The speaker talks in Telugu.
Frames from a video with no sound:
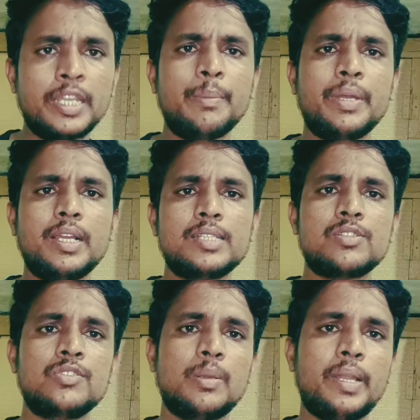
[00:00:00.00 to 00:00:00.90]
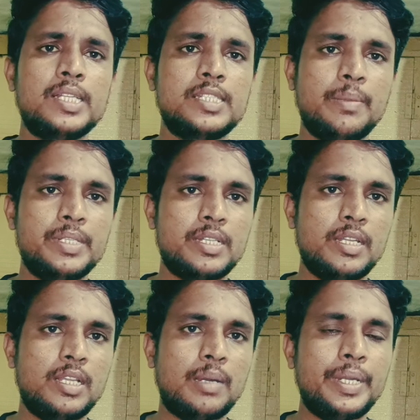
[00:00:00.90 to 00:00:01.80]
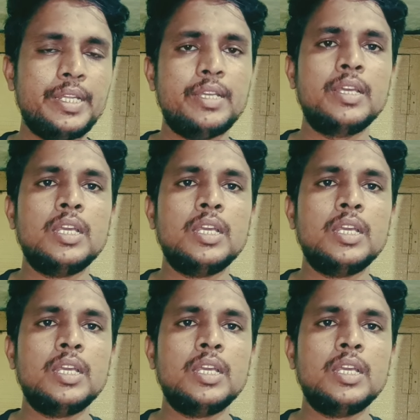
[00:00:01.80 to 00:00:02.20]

ఇది మన గత సంవత్సరం లాంచ్ చేయడమే జరిగింది కాబట్టి